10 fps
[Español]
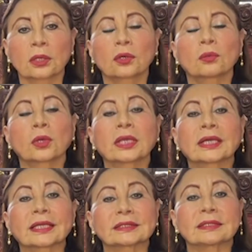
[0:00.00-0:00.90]
como el
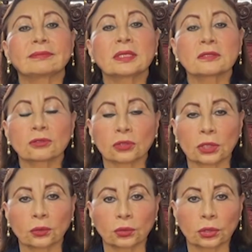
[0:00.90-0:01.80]
crecimiento
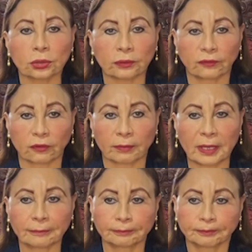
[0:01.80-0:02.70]
del útero de
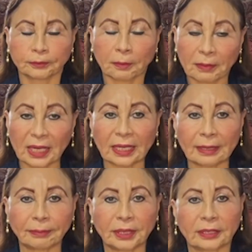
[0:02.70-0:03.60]
forma más
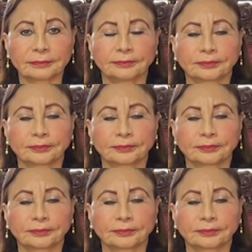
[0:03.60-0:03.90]
rápida,